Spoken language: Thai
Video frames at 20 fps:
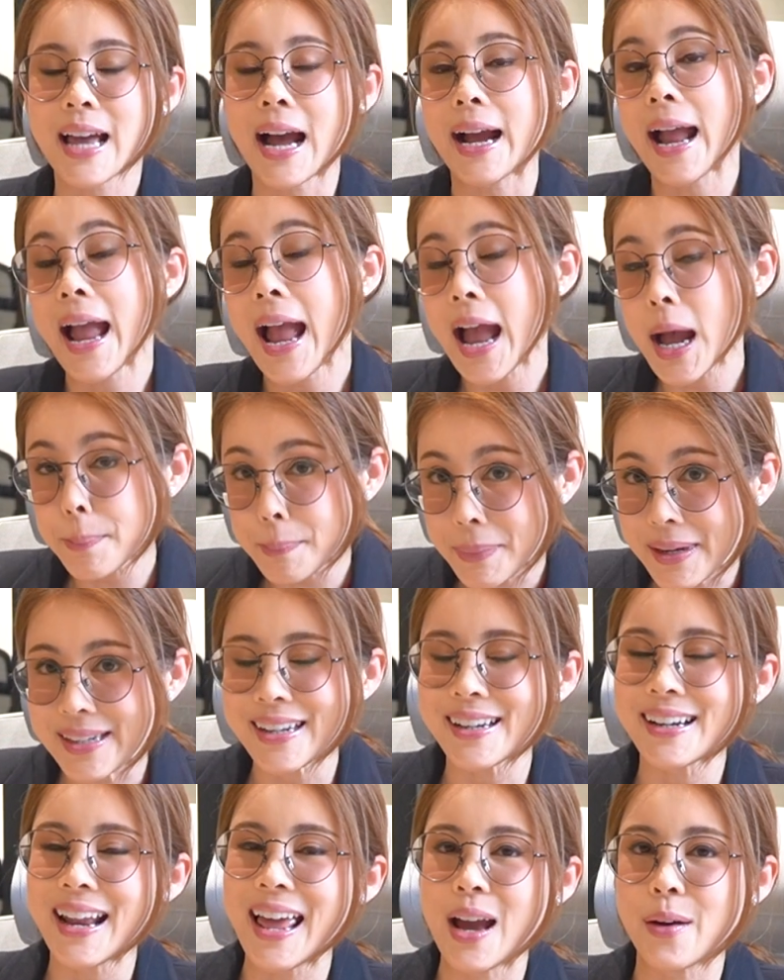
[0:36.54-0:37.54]
จาก 5 ปี
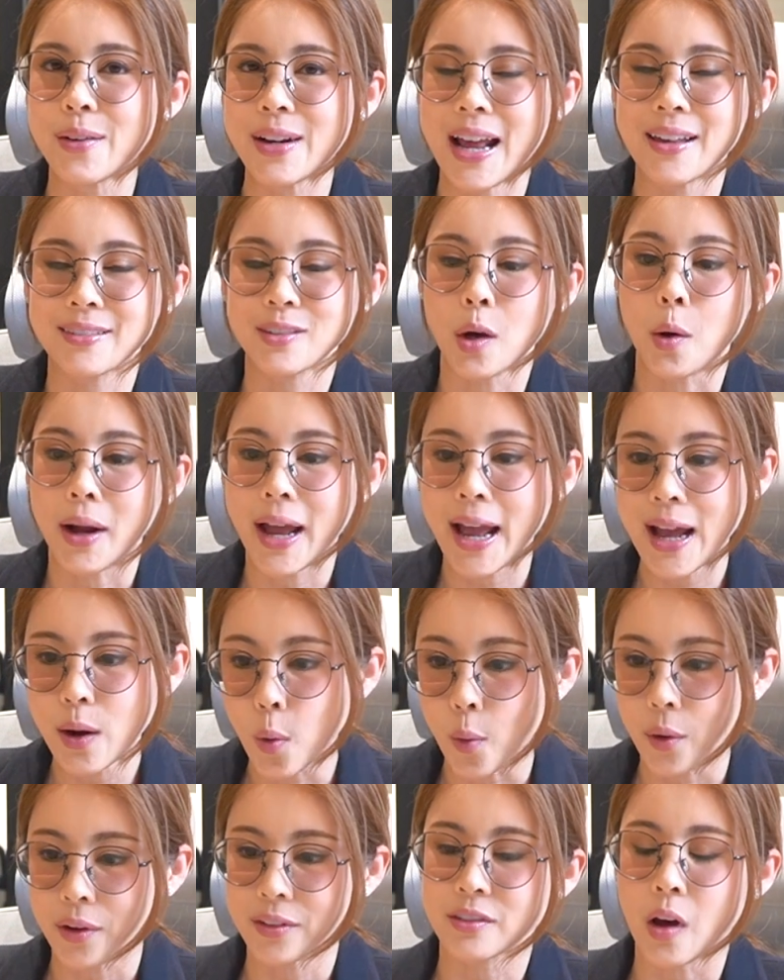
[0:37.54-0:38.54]
ที่แล้วนะคะ
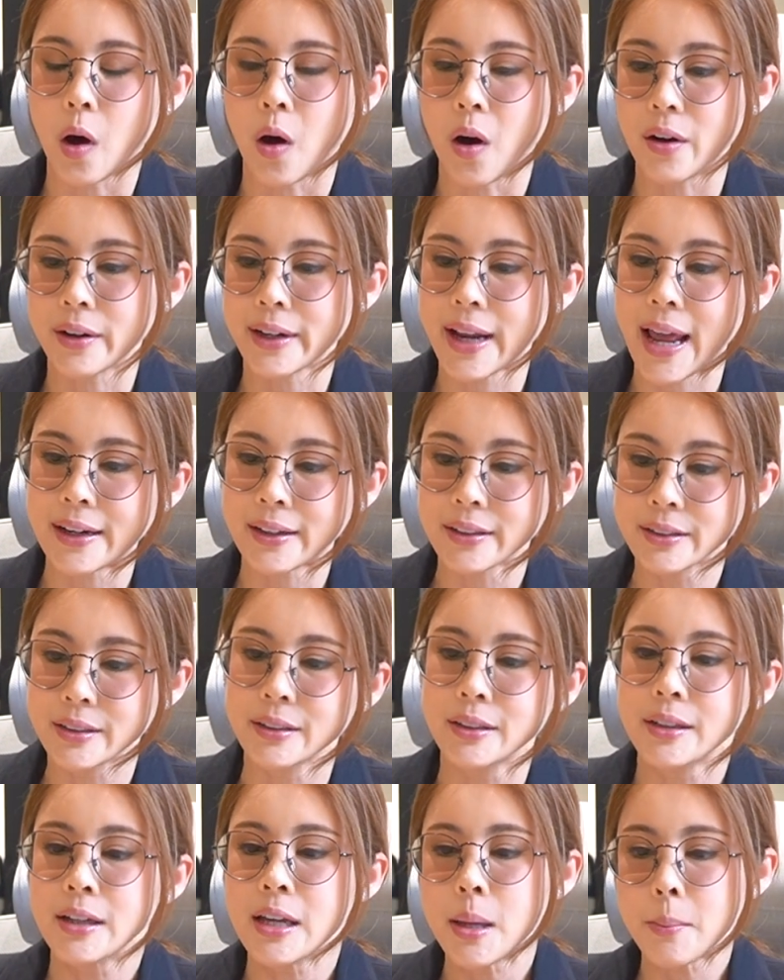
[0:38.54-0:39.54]
2562 นะคะ ก็คื
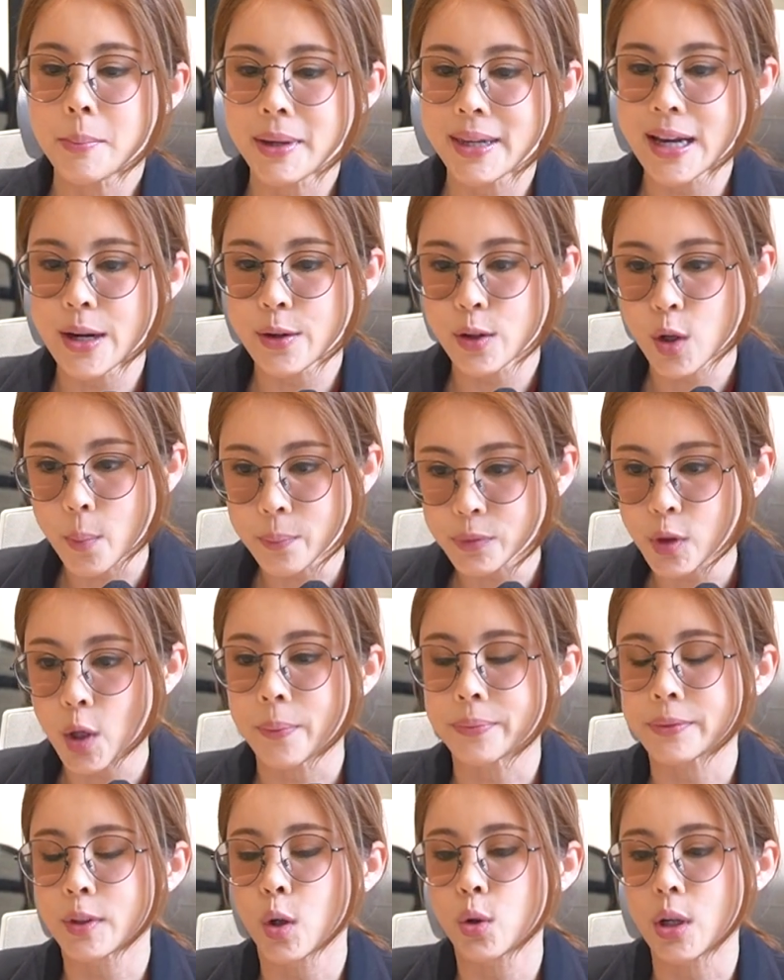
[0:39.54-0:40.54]
อมีแนวโน้มเติ
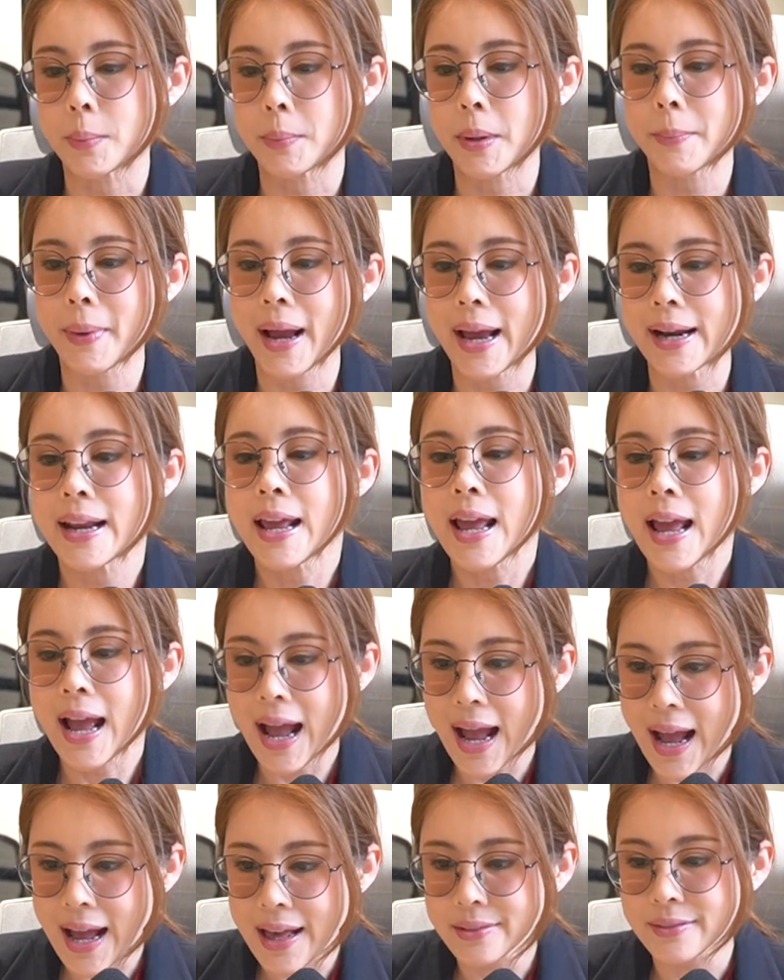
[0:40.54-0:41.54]
บโตถึงประมาณ
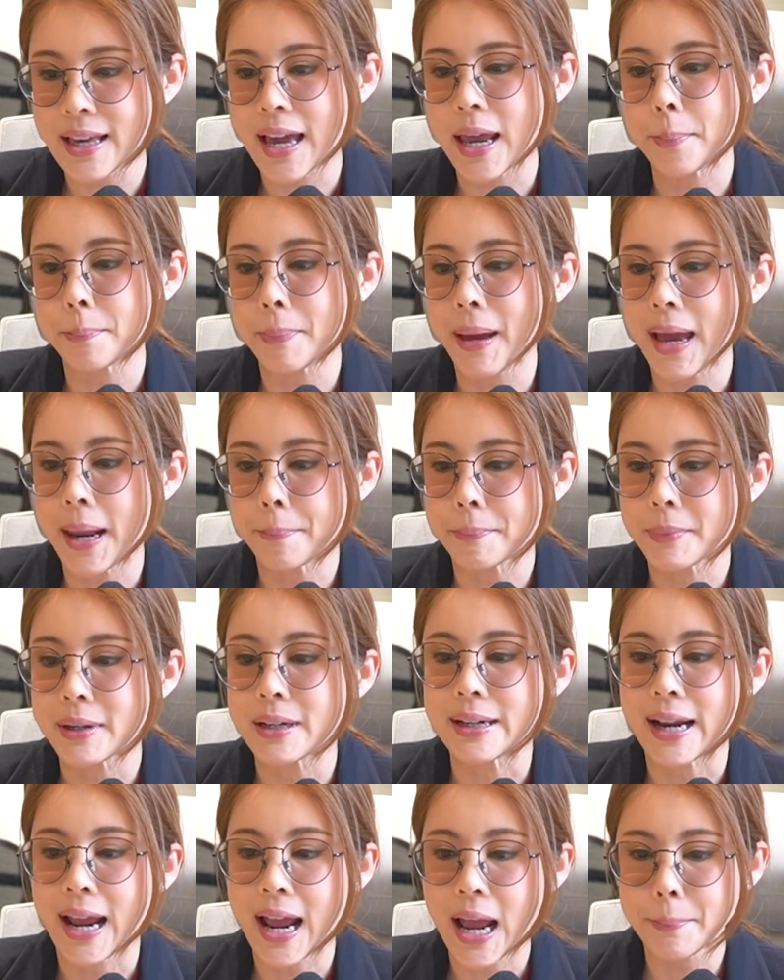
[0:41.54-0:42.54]

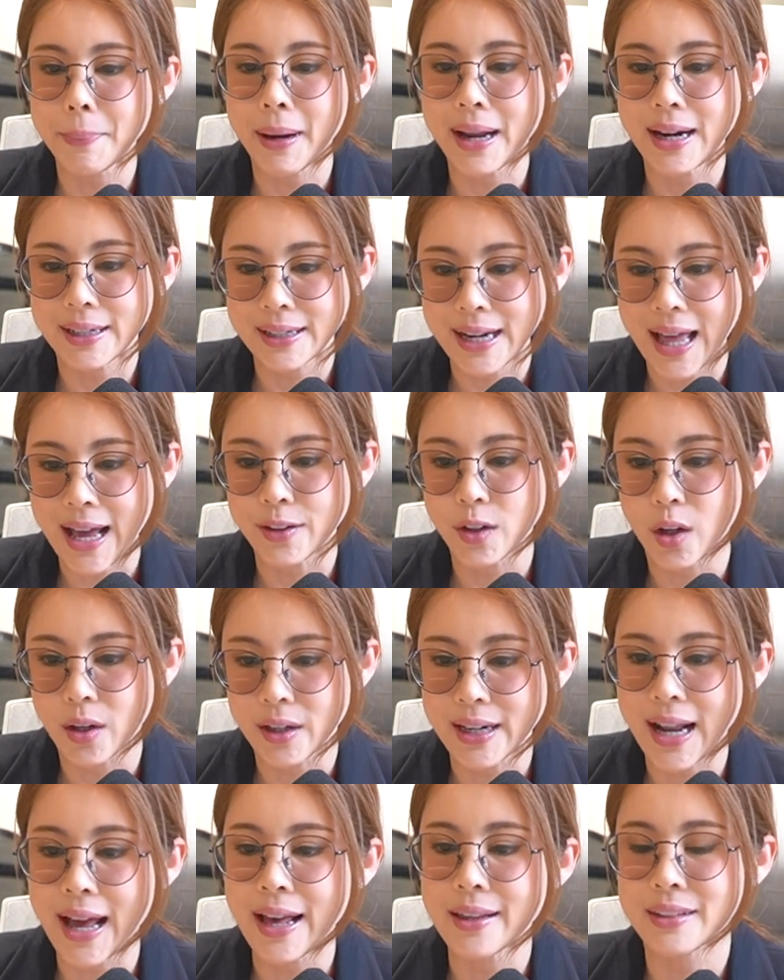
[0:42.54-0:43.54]
585,000 0 0ล้านดอล
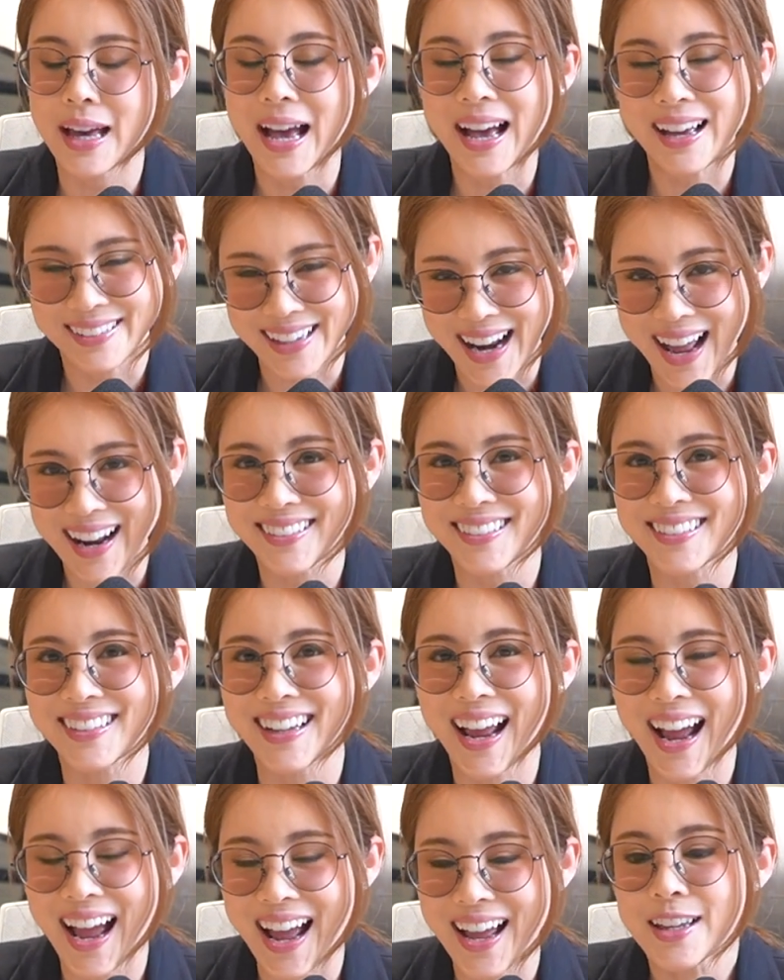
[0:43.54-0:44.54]
ลาร์ สหรัฐ
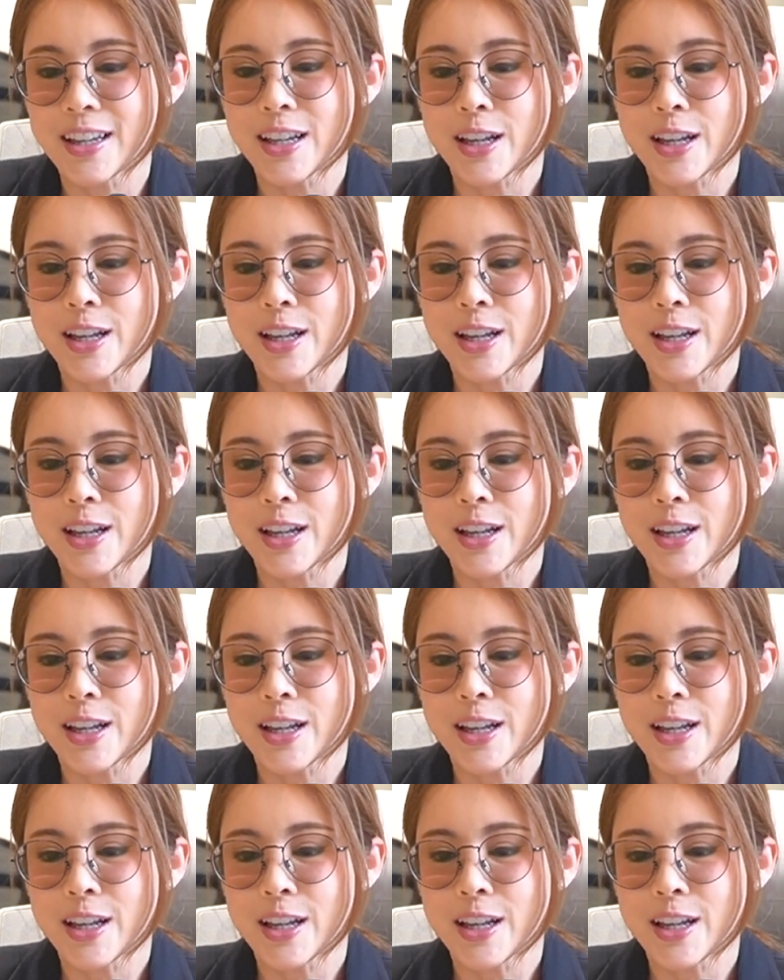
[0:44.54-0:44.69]
นะคะ